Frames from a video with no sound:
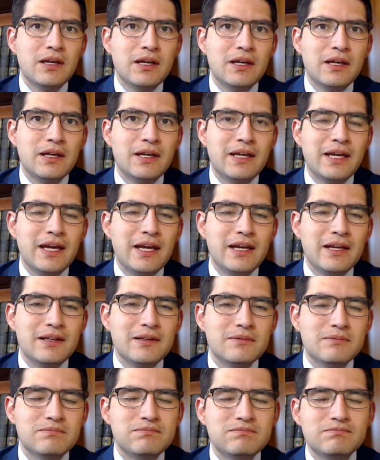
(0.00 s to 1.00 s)
que
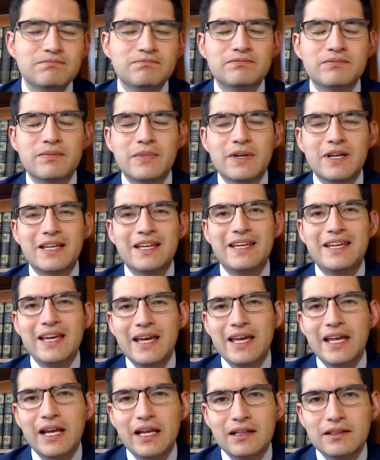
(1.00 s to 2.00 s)
mm,
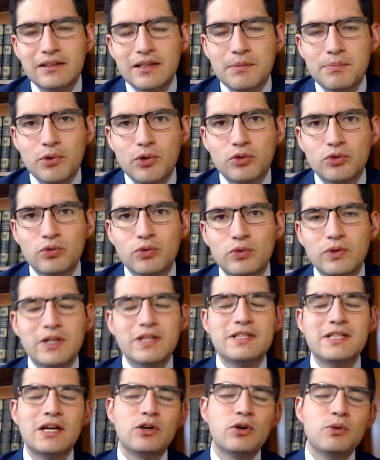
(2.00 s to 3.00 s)
quieren de pronto
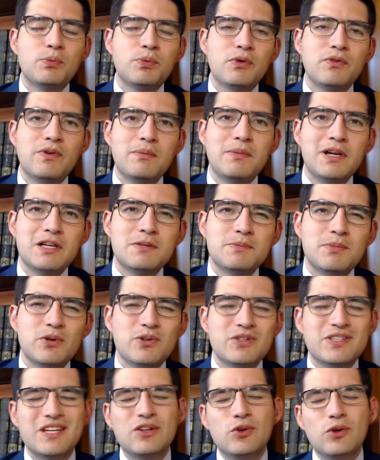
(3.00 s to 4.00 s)
unirse al grupo de familias, pero
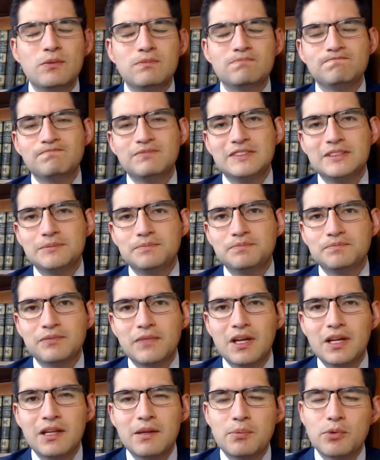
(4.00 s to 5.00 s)
dicen no.
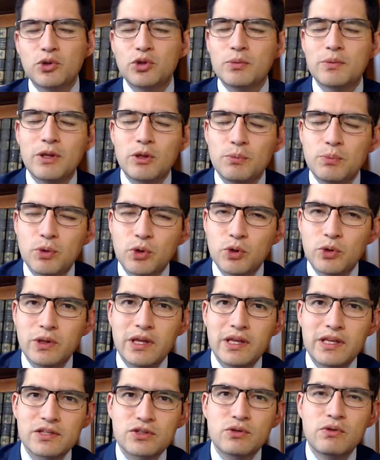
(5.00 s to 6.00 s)
De pronto me da un poco de
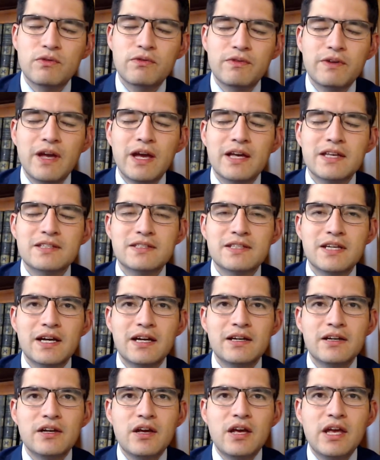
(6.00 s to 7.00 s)
desconfianza,
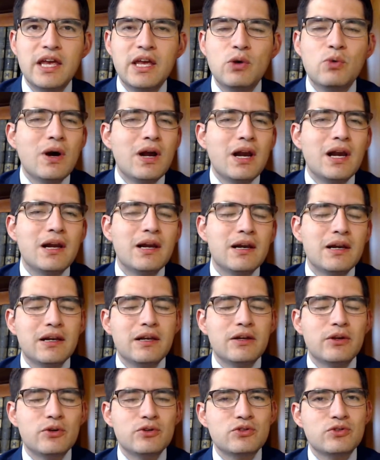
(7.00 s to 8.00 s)
igual
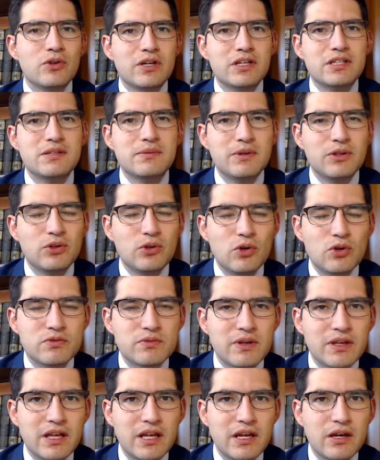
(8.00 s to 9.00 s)
yo estoy recibiendo los
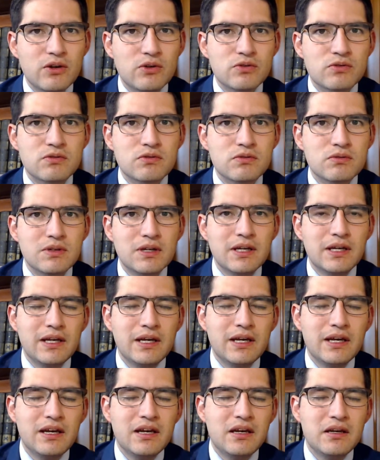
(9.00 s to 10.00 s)
videos
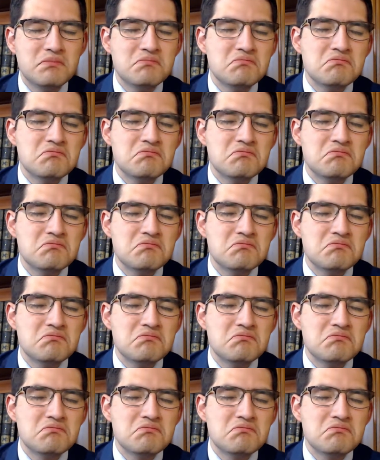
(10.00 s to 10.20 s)
eh,